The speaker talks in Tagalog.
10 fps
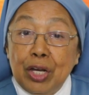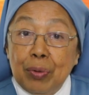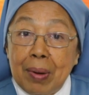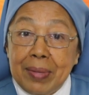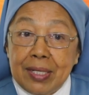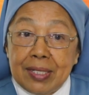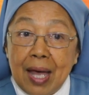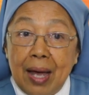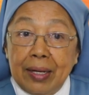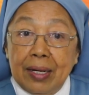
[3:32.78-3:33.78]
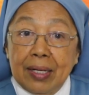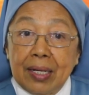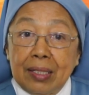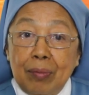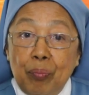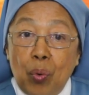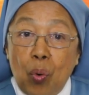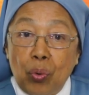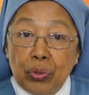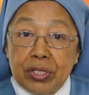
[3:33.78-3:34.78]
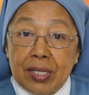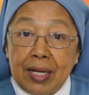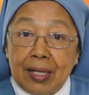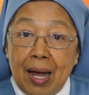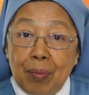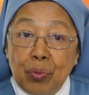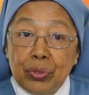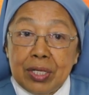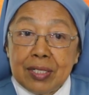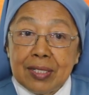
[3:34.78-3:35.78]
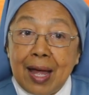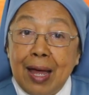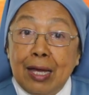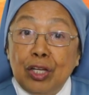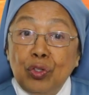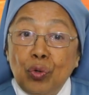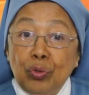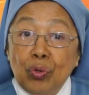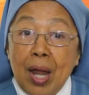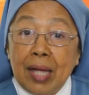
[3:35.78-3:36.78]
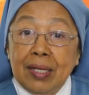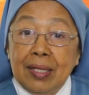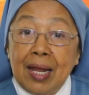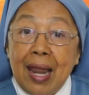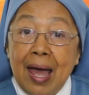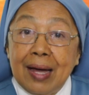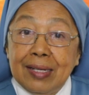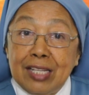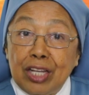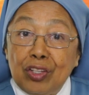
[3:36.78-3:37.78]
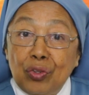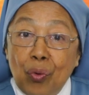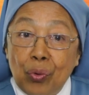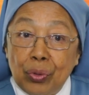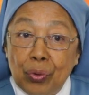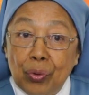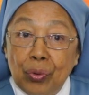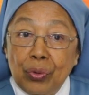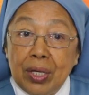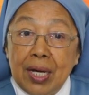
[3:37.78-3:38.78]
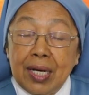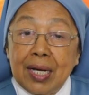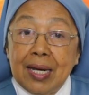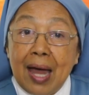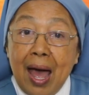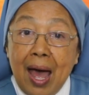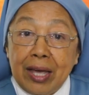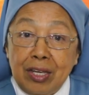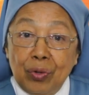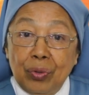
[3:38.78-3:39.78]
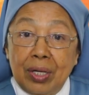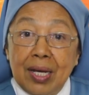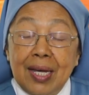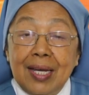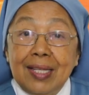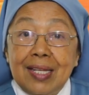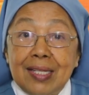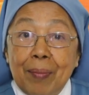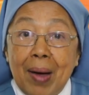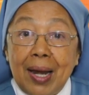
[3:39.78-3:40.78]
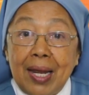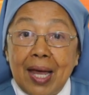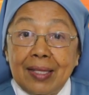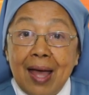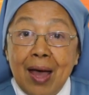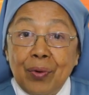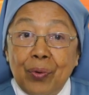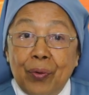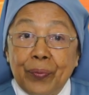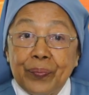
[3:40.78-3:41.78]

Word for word: no maminsan kat bogos da itang buses ta tultuladan dala ang day tono kan ayog ti sabali a tao.